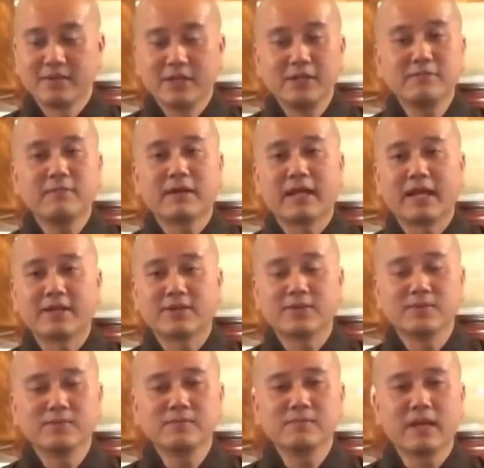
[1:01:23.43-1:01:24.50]
Nếu mà đại
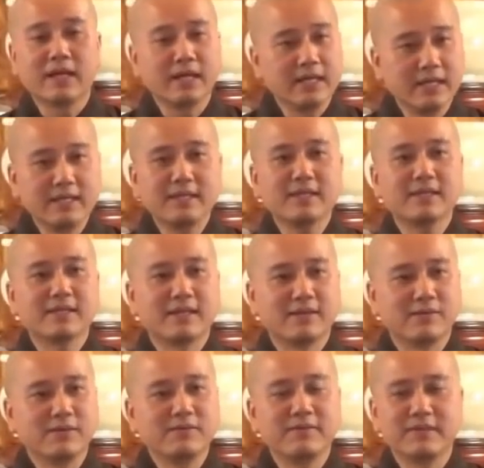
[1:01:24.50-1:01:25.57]
chúng để ý
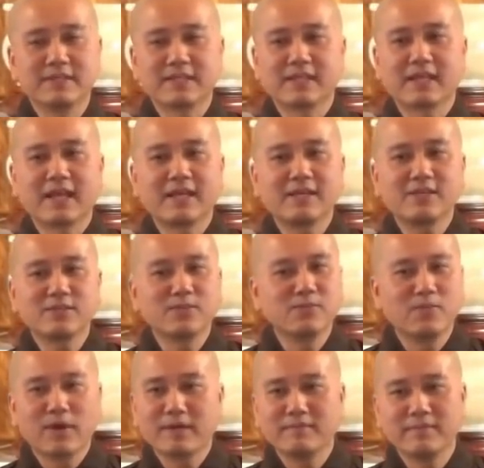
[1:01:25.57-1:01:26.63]
là quý vị sẽ thấy
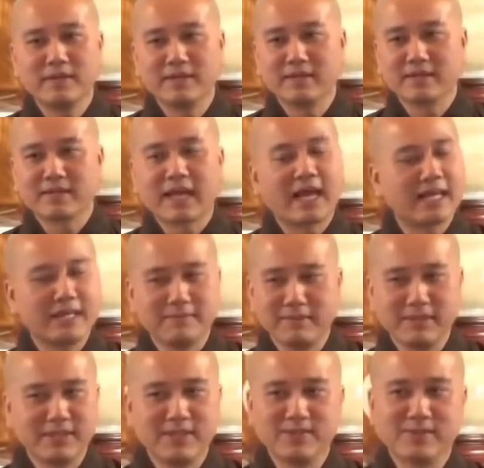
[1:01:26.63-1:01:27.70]
xung quanh mình thầy
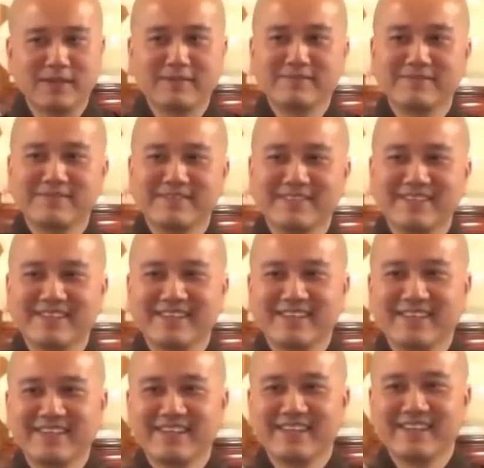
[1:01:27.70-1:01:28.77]
mình nhiều lắm.
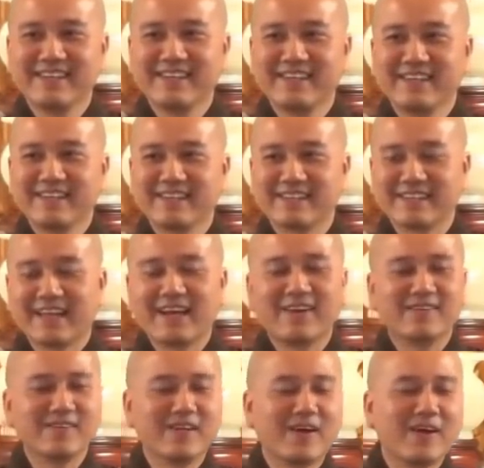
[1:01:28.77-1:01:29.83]
Người ta
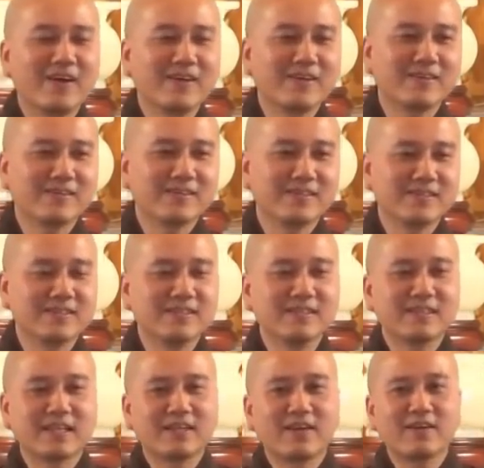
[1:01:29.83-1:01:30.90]
hồi đó, người
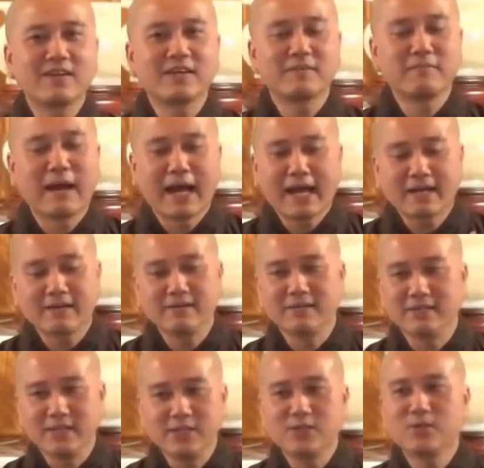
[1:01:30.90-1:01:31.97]
xưa ta nói là ba
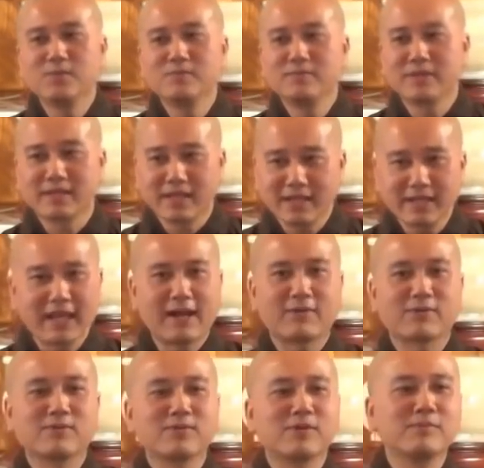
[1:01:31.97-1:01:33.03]
người đi chung là thế
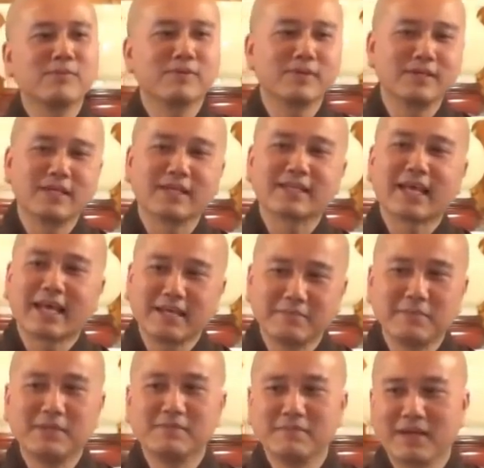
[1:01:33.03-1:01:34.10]
nào cũng có một người là
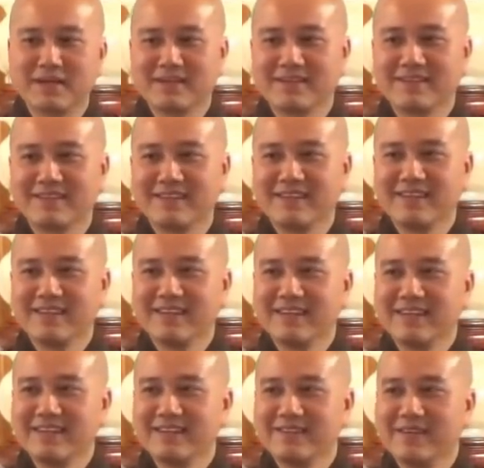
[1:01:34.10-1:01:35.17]
thầy mình mà,
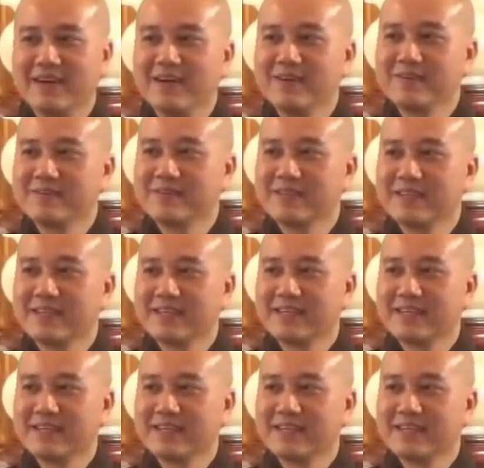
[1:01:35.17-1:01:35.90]
phải không?